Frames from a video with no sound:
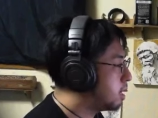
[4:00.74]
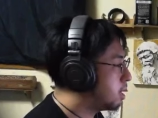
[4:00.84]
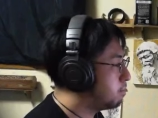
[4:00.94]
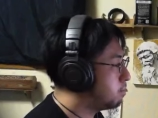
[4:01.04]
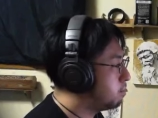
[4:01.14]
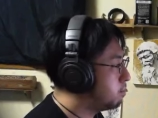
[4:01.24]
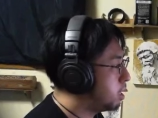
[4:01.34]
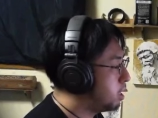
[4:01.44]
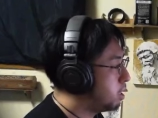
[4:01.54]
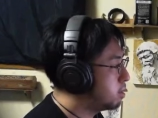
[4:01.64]
えー、
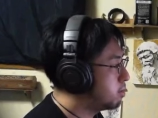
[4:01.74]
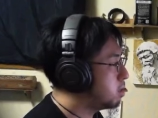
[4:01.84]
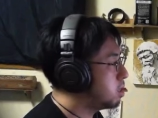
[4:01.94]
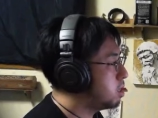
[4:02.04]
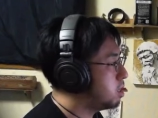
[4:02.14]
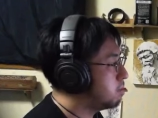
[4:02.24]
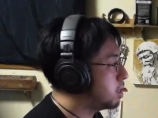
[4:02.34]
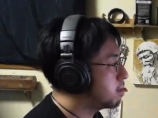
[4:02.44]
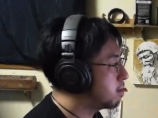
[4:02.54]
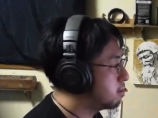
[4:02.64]
ズキティ
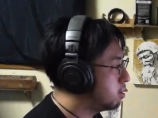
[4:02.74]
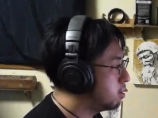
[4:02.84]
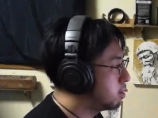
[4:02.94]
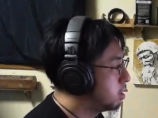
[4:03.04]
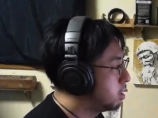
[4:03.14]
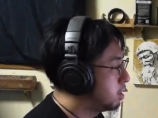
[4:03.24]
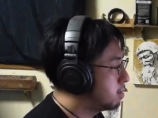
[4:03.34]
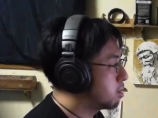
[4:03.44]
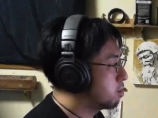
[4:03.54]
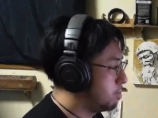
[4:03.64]
VS さとみ
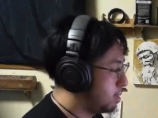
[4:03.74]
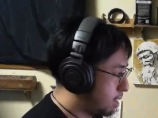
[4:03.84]
さん。